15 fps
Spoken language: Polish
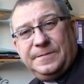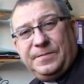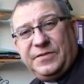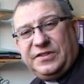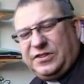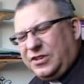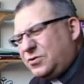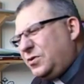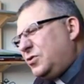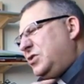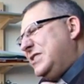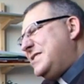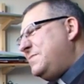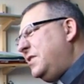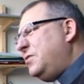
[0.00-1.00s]
i ten człowiek
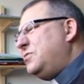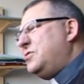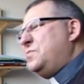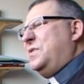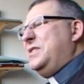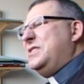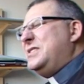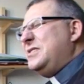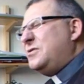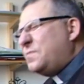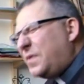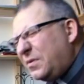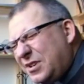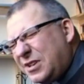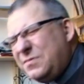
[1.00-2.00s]
się zmienił zupełnie,
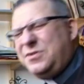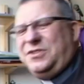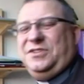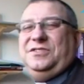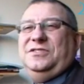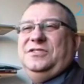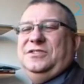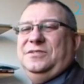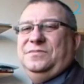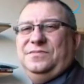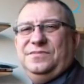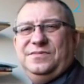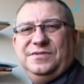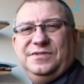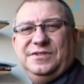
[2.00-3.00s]
zupełnie kimś innym.